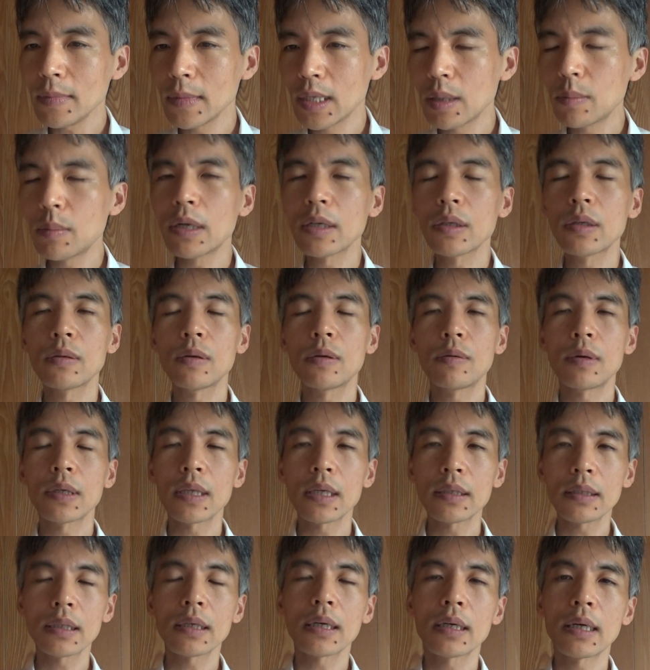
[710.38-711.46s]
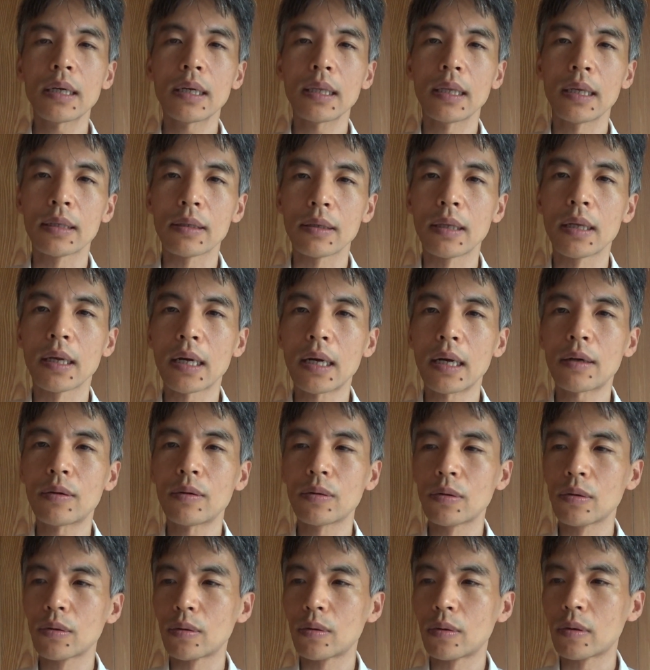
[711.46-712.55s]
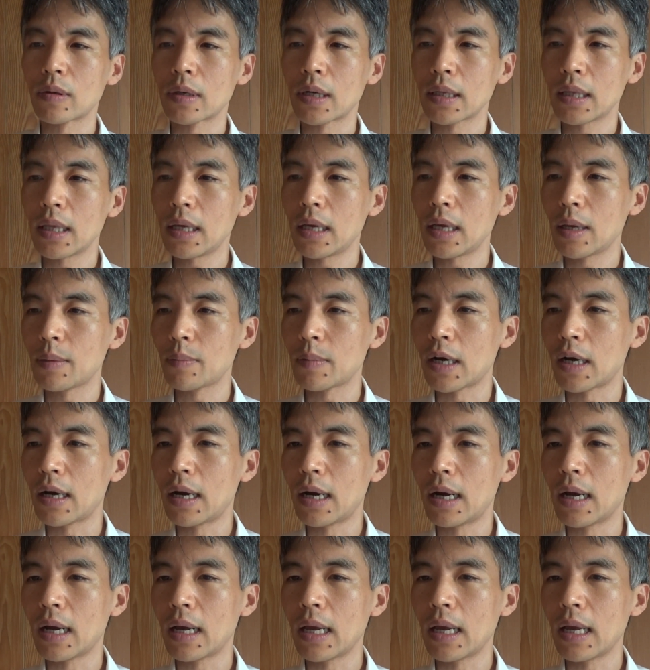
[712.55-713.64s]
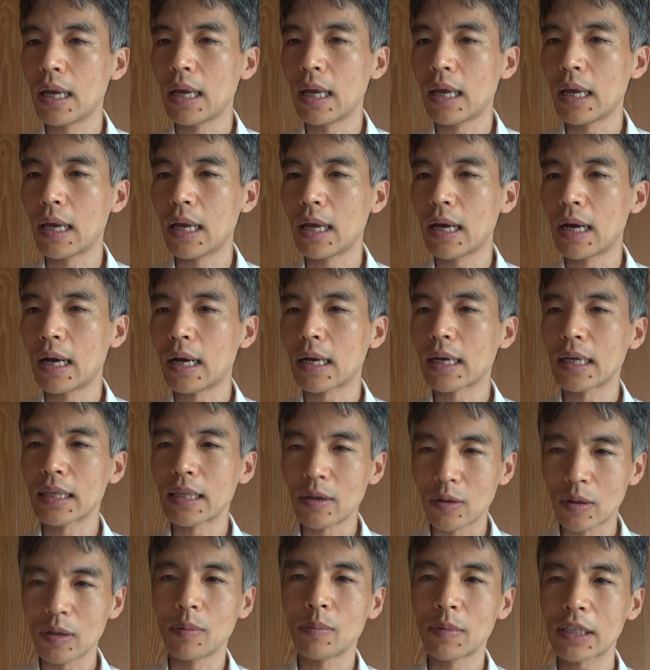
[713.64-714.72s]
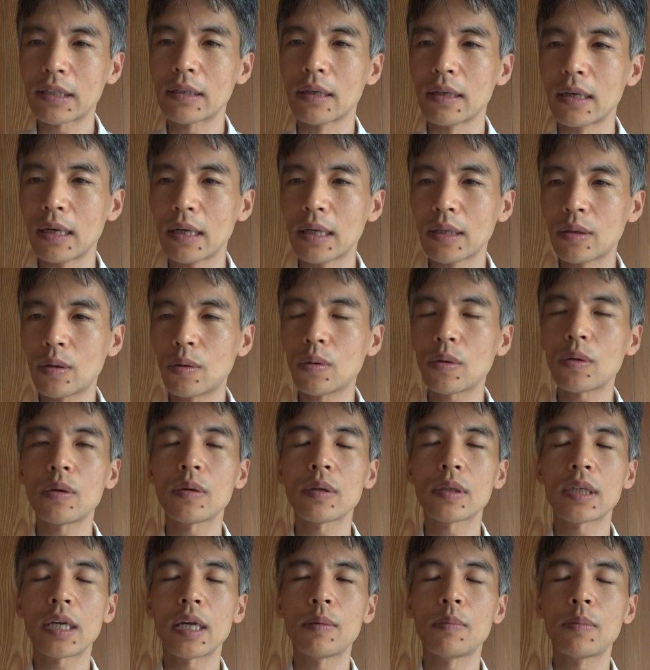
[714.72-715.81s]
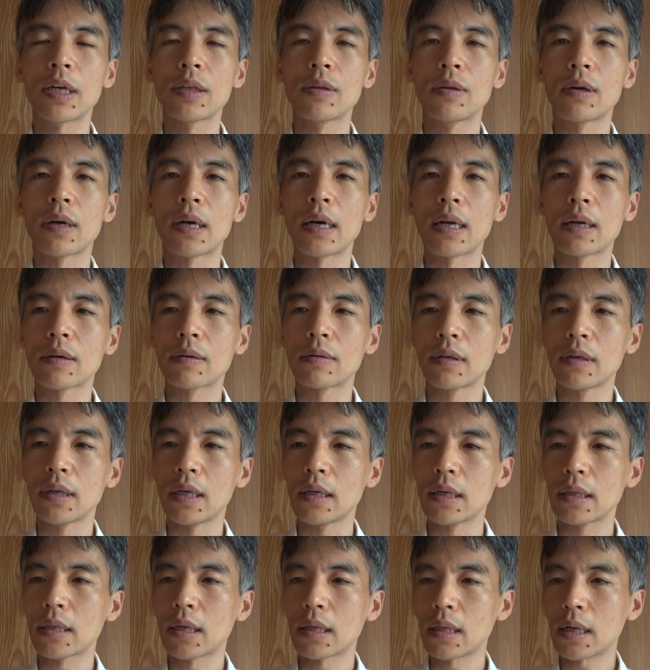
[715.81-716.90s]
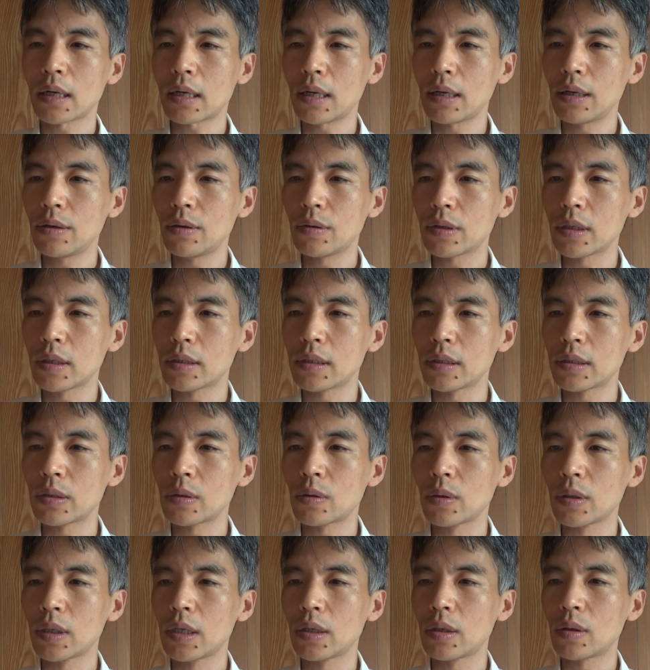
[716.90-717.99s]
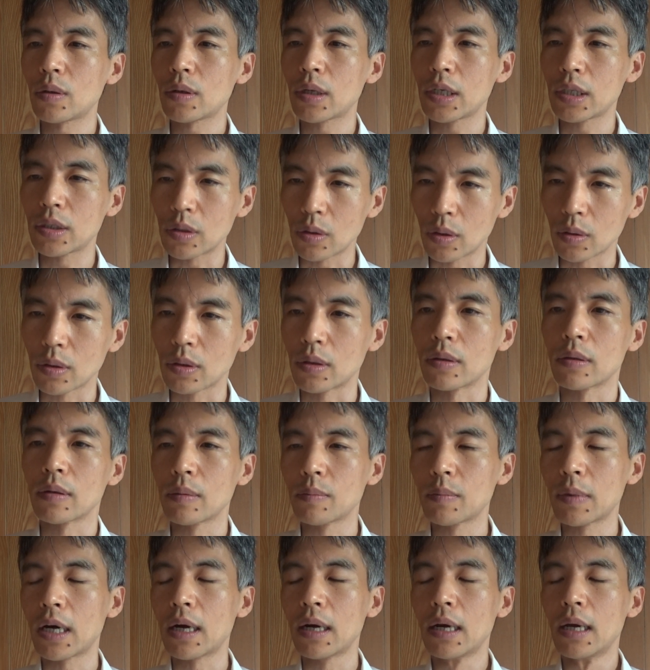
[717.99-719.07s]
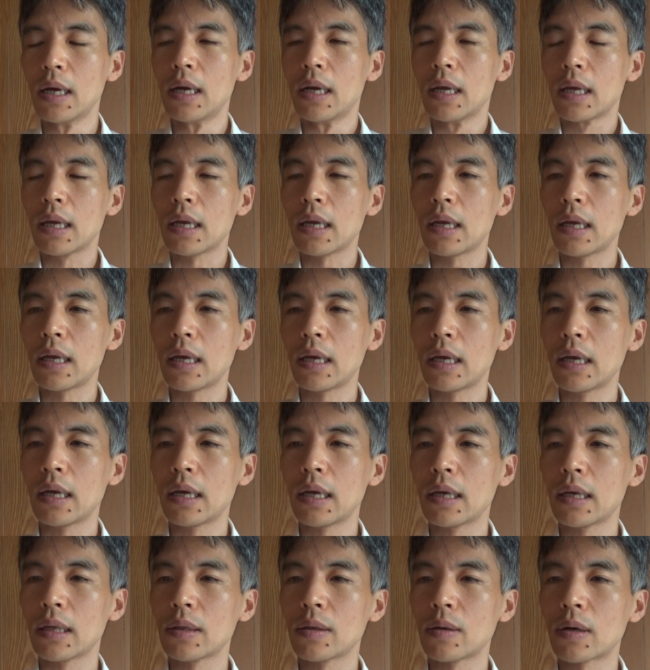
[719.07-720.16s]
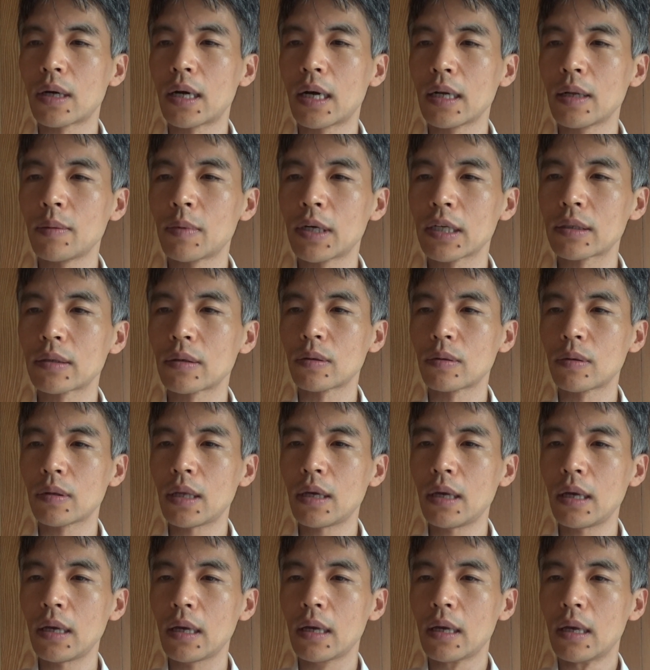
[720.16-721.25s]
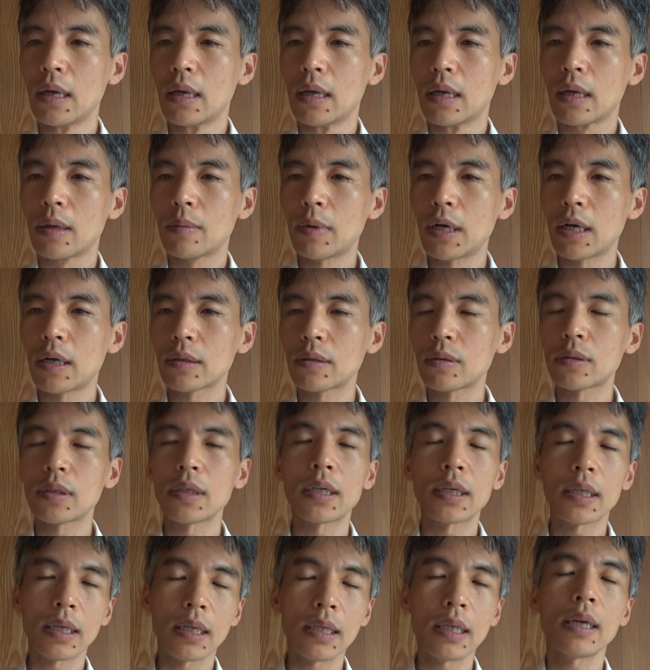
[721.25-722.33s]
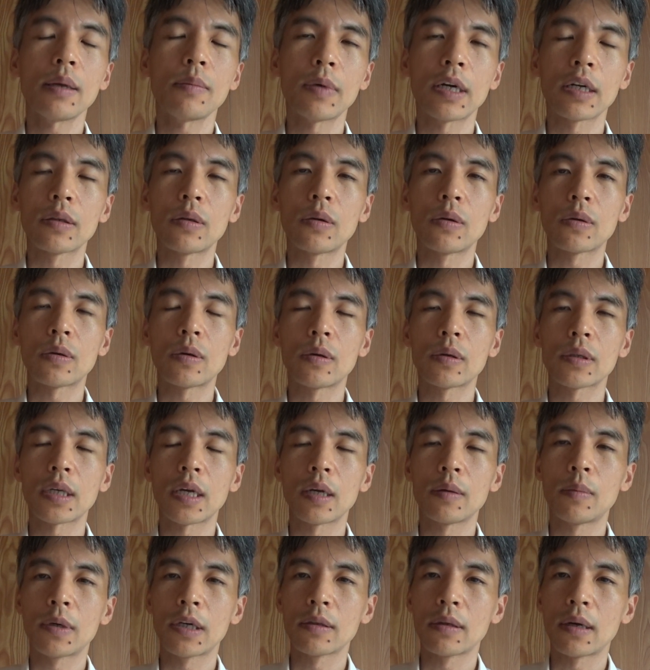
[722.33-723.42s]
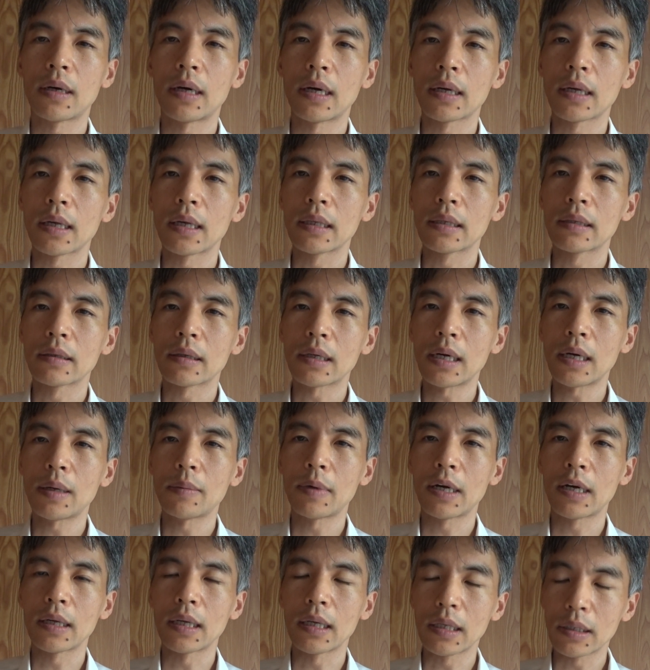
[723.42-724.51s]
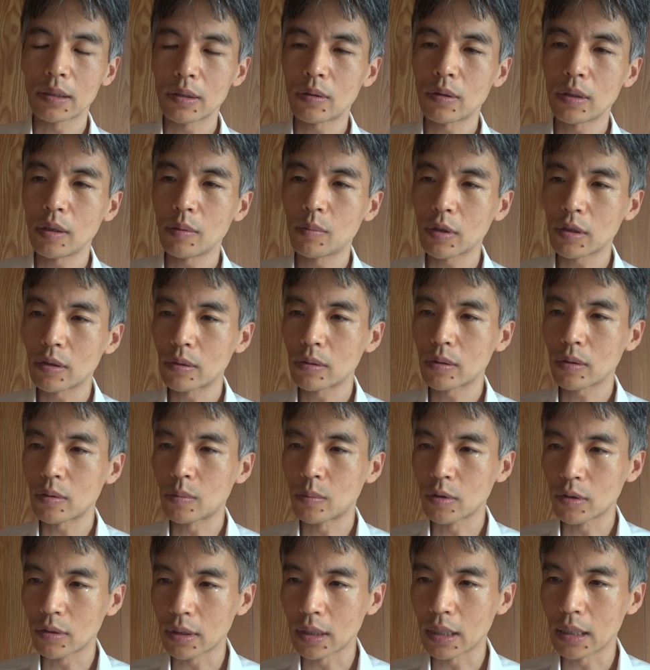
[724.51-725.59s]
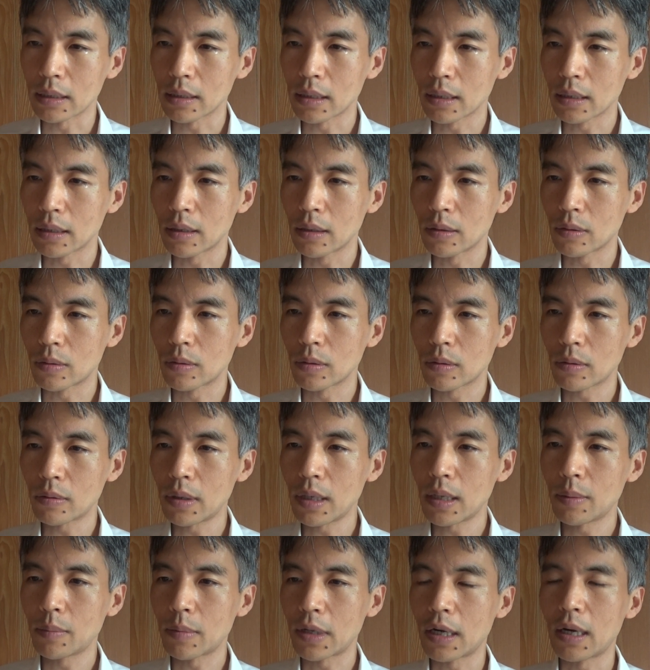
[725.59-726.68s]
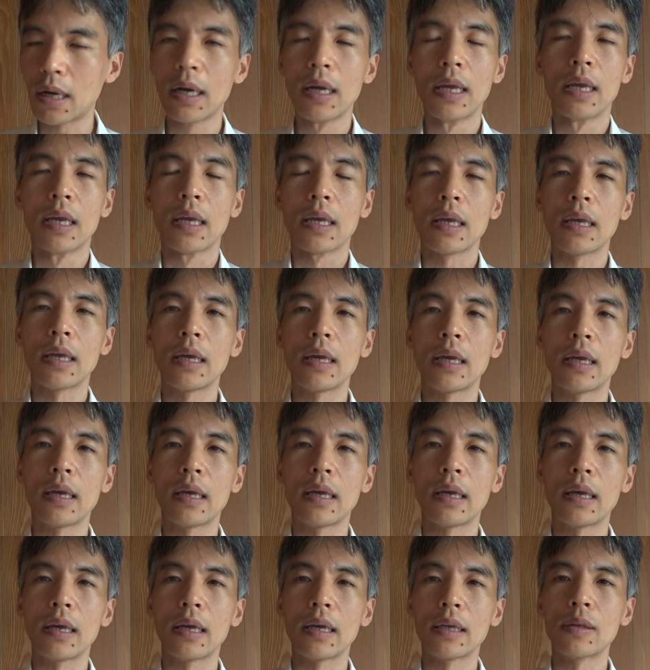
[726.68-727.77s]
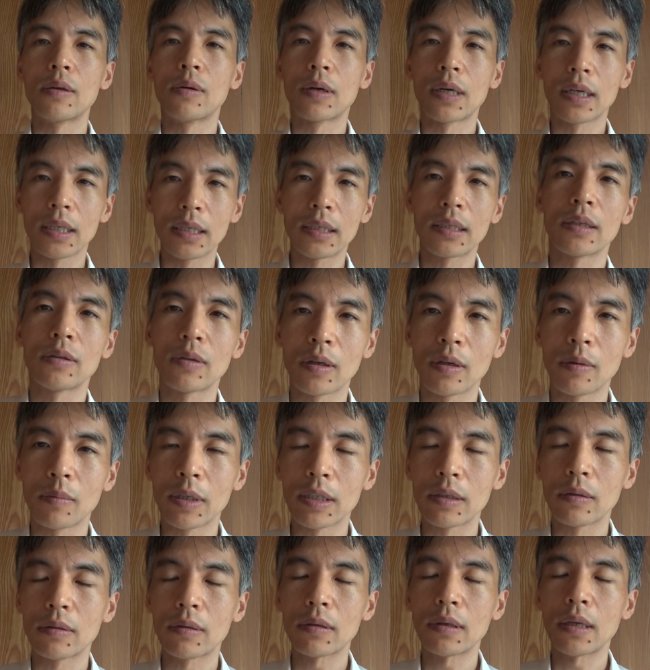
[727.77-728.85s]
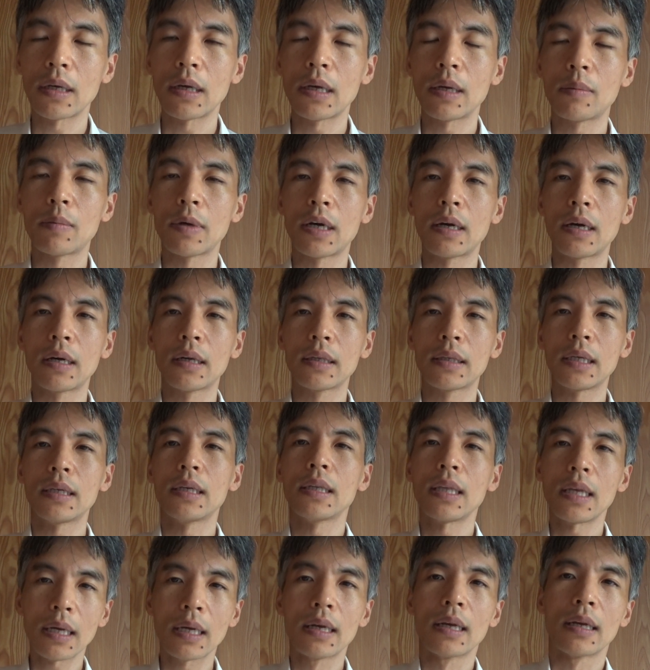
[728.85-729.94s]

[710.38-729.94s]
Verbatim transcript: でまあ、その私がですね過去の動画で、まあえー、上げております、えー、東京裁判のからくり田中隆吉証人の偽証」っていう、まあえー、のがありまので、まあ、そちらでね、まあ、東京裁判の判決が、まあ、偽証に基づくものだったっていうことは、まあえー、動画にしておりますので、まあ、ぜひね、